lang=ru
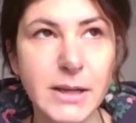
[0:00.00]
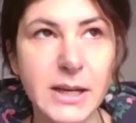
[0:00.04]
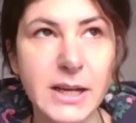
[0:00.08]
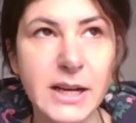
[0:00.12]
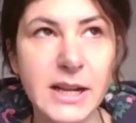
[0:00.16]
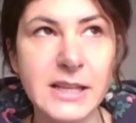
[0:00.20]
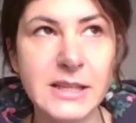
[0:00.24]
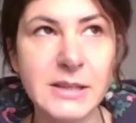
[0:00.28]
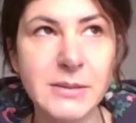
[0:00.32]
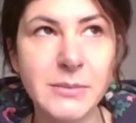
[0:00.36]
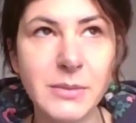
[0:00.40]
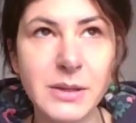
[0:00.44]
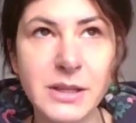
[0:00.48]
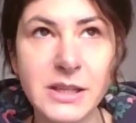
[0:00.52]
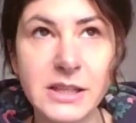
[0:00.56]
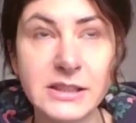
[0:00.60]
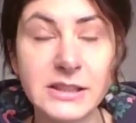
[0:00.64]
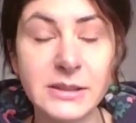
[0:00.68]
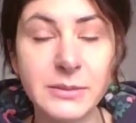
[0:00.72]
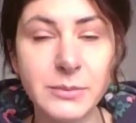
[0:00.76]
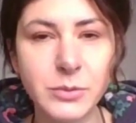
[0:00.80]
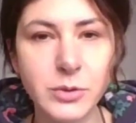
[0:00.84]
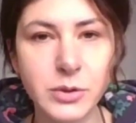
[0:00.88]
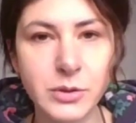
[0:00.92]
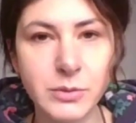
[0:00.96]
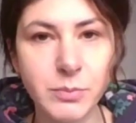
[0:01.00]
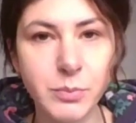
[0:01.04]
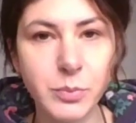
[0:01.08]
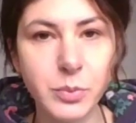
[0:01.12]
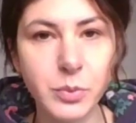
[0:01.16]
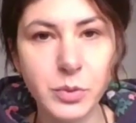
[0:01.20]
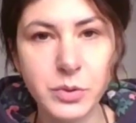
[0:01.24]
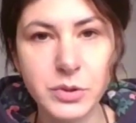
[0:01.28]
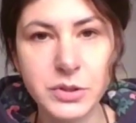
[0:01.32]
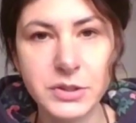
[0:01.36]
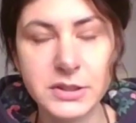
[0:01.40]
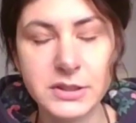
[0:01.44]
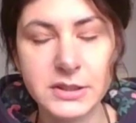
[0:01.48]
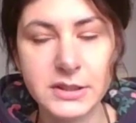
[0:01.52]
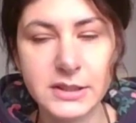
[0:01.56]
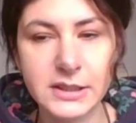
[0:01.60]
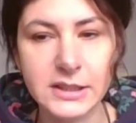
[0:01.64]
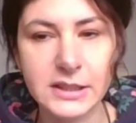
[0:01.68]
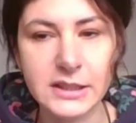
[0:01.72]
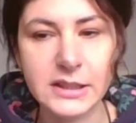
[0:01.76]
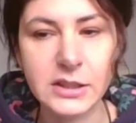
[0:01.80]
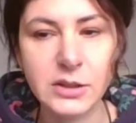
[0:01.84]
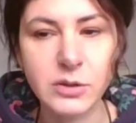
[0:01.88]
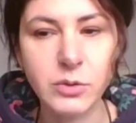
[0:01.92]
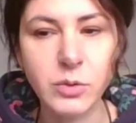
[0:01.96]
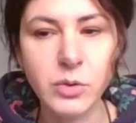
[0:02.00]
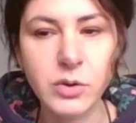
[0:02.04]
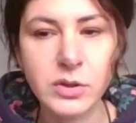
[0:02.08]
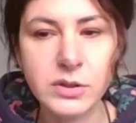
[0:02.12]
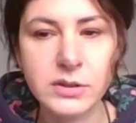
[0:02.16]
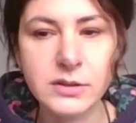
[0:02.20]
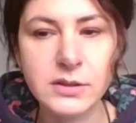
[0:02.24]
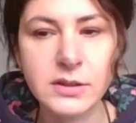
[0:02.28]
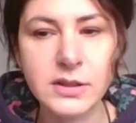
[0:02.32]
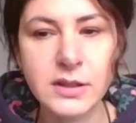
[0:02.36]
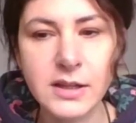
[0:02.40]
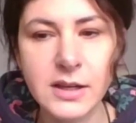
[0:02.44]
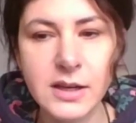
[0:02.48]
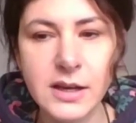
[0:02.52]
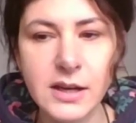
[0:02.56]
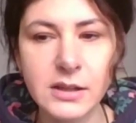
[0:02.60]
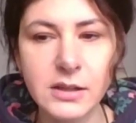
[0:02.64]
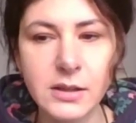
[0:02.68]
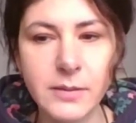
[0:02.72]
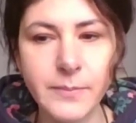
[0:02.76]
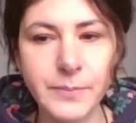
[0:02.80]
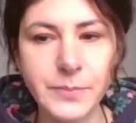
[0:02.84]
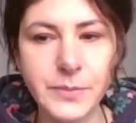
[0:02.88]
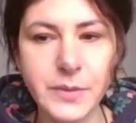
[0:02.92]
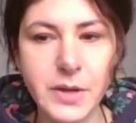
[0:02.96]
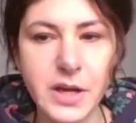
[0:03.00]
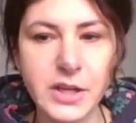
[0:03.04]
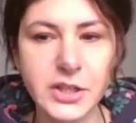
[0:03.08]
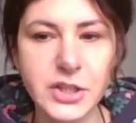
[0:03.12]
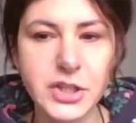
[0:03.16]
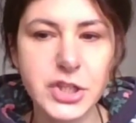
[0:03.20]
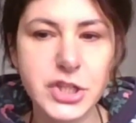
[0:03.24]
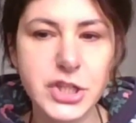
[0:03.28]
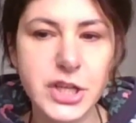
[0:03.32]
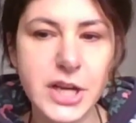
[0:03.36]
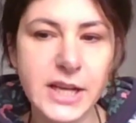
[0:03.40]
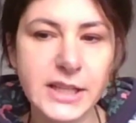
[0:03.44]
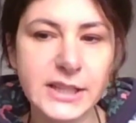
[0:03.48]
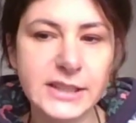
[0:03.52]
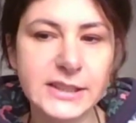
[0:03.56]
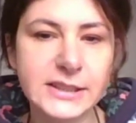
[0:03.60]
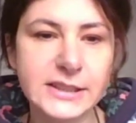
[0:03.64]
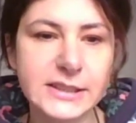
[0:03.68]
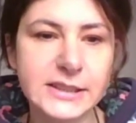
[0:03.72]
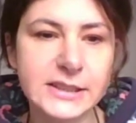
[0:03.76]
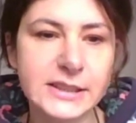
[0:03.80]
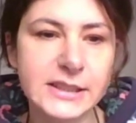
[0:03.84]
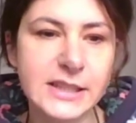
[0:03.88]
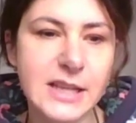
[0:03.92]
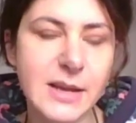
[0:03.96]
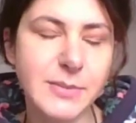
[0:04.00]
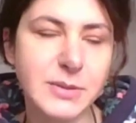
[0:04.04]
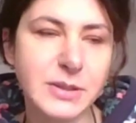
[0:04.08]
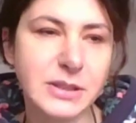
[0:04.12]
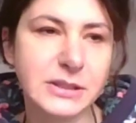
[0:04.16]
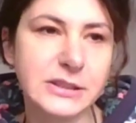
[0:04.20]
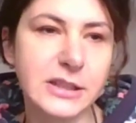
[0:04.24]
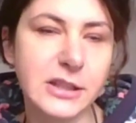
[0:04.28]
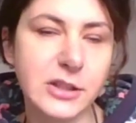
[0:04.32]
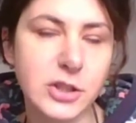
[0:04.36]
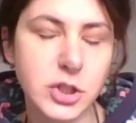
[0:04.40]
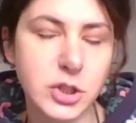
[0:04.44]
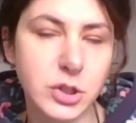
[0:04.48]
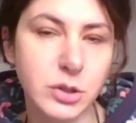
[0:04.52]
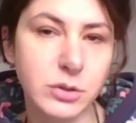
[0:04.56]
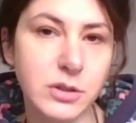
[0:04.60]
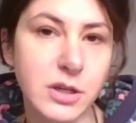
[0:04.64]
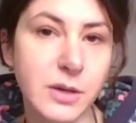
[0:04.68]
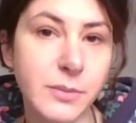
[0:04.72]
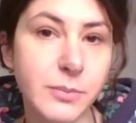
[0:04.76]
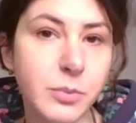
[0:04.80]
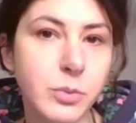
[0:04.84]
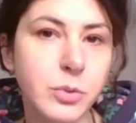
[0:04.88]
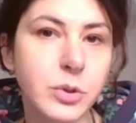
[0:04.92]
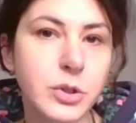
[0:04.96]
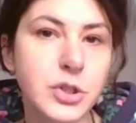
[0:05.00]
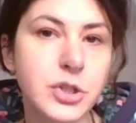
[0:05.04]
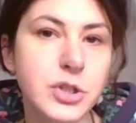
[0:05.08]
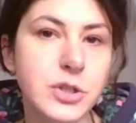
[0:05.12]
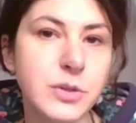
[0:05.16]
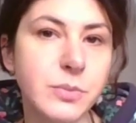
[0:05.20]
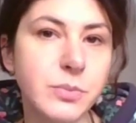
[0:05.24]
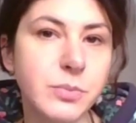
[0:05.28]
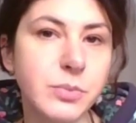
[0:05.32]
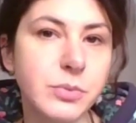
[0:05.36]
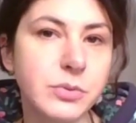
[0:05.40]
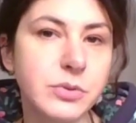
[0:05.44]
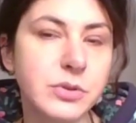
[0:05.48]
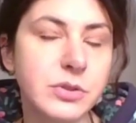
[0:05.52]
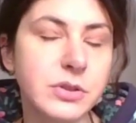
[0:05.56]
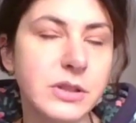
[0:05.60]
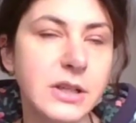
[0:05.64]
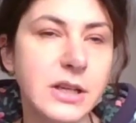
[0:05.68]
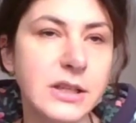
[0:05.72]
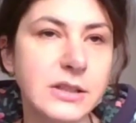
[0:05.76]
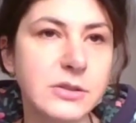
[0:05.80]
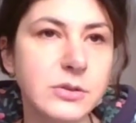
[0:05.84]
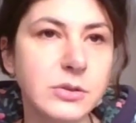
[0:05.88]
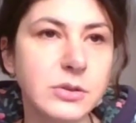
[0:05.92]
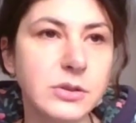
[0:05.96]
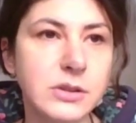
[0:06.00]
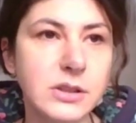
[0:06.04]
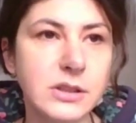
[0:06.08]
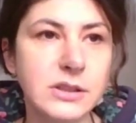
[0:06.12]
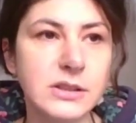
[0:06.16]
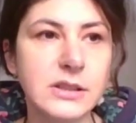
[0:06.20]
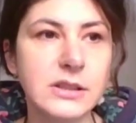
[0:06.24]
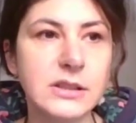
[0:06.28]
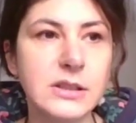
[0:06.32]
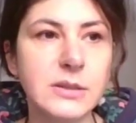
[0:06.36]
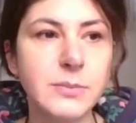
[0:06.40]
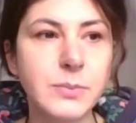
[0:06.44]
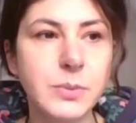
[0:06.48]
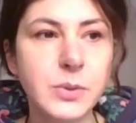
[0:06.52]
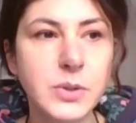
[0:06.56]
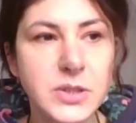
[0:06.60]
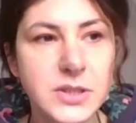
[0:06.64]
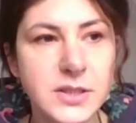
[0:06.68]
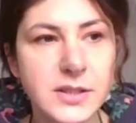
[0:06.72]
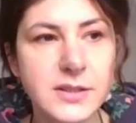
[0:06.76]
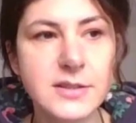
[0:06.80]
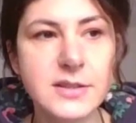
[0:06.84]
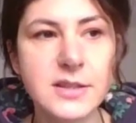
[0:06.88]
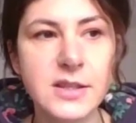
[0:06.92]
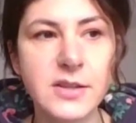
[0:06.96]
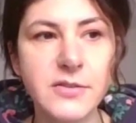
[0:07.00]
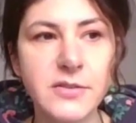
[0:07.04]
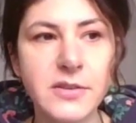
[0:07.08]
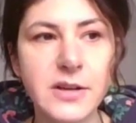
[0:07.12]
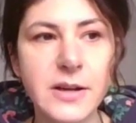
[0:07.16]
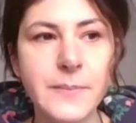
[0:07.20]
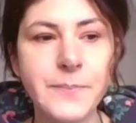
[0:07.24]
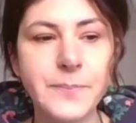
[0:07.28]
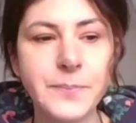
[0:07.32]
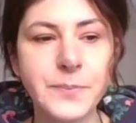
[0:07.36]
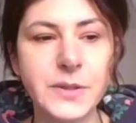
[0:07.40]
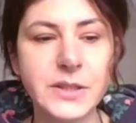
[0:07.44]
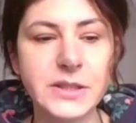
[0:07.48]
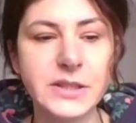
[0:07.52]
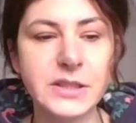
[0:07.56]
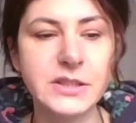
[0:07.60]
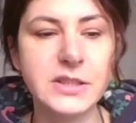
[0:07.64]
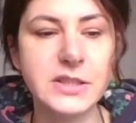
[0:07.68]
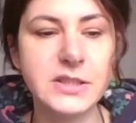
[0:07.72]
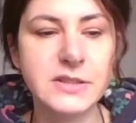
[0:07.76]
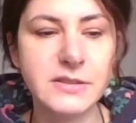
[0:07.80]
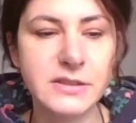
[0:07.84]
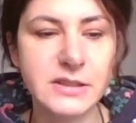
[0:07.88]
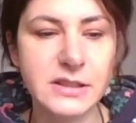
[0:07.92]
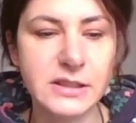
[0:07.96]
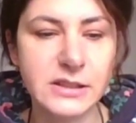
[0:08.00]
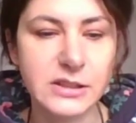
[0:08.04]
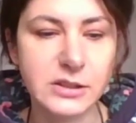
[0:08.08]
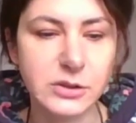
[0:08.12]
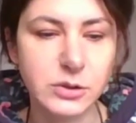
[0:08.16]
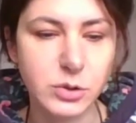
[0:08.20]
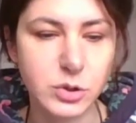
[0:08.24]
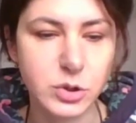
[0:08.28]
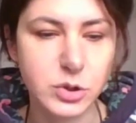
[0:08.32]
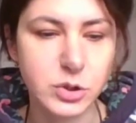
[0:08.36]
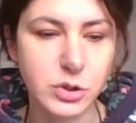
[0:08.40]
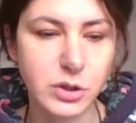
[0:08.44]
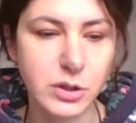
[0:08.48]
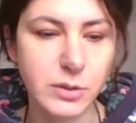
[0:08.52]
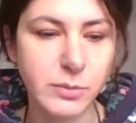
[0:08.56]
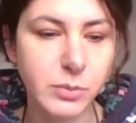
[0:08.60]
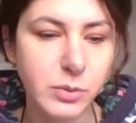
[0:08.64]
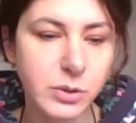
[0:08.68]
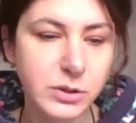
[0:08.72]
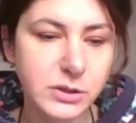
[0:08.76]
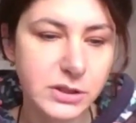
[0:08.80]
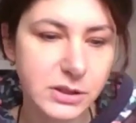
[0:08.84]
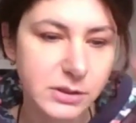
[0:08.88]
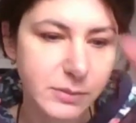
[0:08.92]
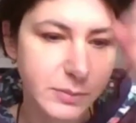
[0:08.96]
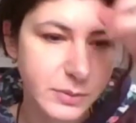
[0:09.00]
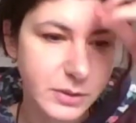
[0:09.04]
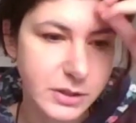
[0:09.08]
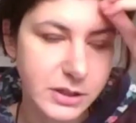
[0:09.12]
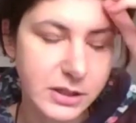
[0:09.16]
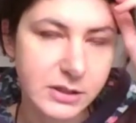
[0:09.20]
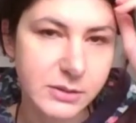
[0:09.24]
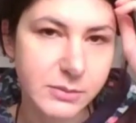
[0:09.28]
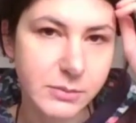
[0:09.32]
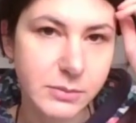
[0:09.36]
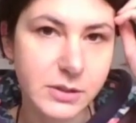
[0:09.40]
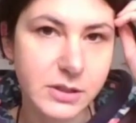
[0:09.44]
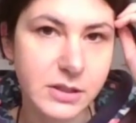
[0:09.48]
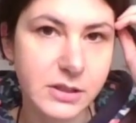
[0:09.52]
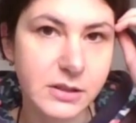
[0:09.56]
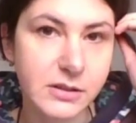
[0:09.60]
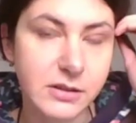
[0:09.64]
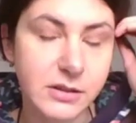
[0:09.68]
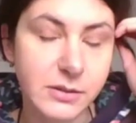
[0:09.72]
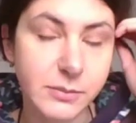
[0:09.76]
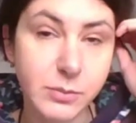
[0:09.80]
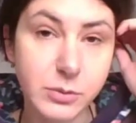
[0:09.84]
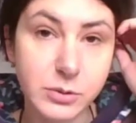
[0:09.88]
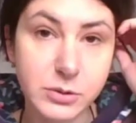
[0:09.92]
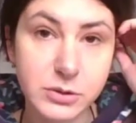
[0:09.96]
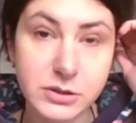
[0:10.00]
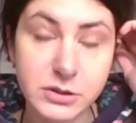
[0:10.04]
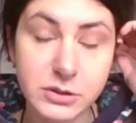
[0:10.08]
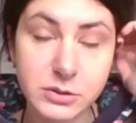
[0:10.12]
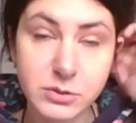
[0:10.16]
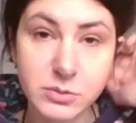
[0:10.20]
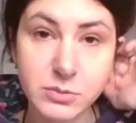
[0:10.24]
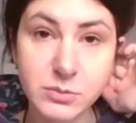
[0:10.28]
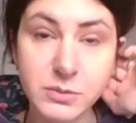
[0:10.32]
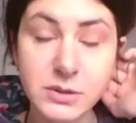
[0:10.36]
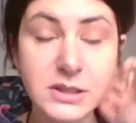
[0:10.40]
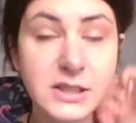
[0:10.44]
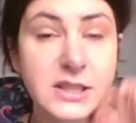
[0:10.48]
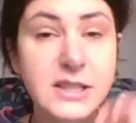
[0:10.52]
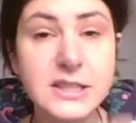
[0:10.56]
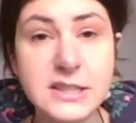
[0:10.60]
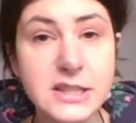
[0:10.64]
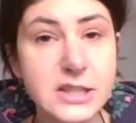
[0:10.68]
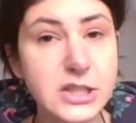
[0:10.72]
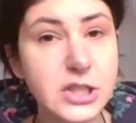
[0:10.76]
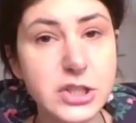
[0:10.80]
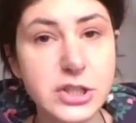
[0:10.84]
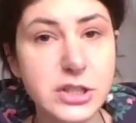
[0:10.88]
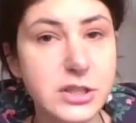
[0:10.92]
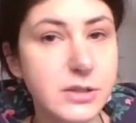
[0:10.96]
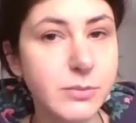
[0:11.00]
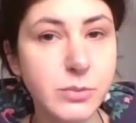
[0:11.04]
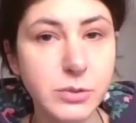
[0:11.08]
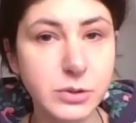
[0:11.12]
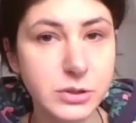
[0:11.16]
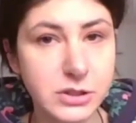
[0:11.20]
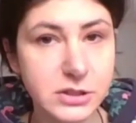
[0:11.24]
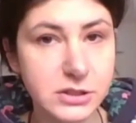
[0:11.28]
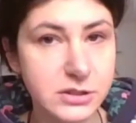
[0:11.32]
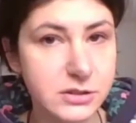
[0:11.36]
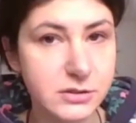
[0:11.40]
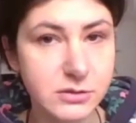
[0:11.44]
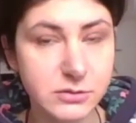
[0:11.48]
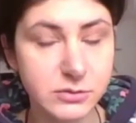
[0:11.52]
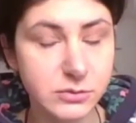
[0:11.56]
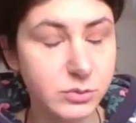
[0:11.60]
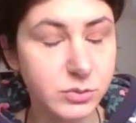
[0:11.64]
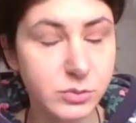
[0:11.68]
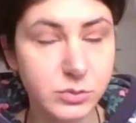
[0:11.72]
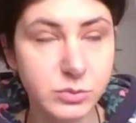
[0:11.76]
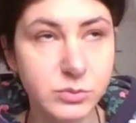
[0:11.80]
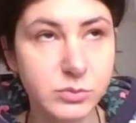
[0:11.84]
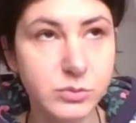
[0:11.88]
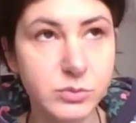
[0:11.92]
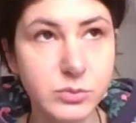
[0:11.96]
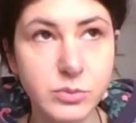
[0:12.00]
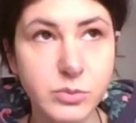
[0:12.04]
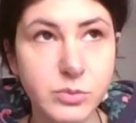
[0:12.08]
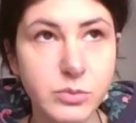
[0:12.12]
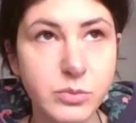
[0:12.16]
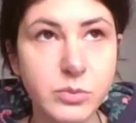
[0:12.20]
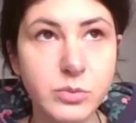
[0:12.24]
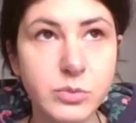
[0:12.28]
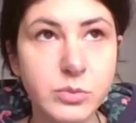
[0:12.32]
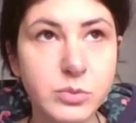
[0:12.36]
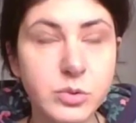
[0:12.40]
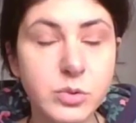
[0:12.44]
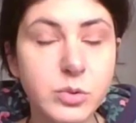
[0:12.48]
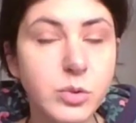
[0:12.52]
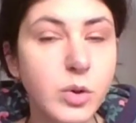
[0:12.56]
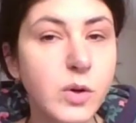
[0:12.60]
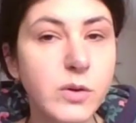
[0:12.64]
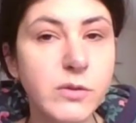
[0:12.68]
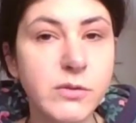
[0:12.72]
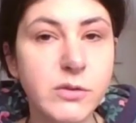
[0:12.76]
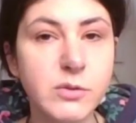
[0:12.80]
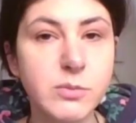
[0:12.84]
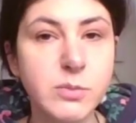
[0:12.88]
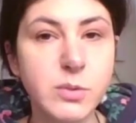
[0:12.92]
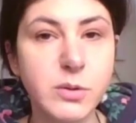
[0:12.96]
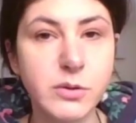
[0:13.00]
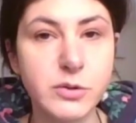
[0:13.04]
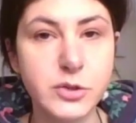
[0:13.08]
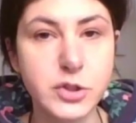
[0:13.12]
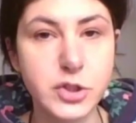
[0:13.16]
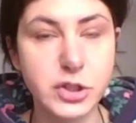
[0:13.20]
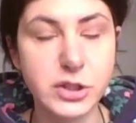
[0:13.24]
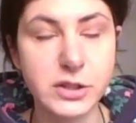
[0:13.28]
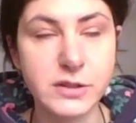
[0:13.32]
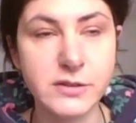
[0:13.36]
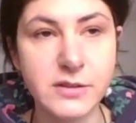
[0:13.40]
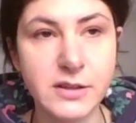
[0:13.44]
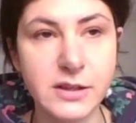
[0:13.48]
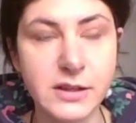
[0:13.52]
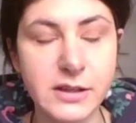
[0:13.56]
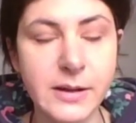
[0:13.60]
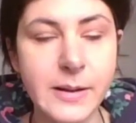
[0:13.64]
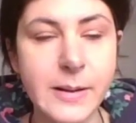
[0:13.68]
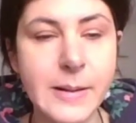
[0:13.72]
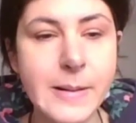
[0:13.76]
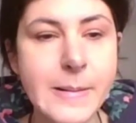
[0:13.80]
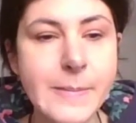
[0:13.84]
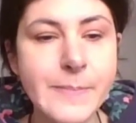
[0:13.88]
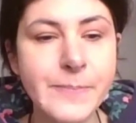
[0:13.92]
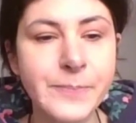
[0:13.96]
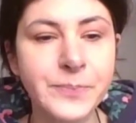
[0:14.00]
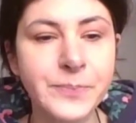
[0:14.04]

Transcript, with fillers: по крайней мере, это мой путь, и он отчасти, я бы сказала, что он рабочий путь, да, то есть это не просто слова, это действительно то, что работает, по крайней мере, работает у меня, значит, работает ну, у другого любого человека.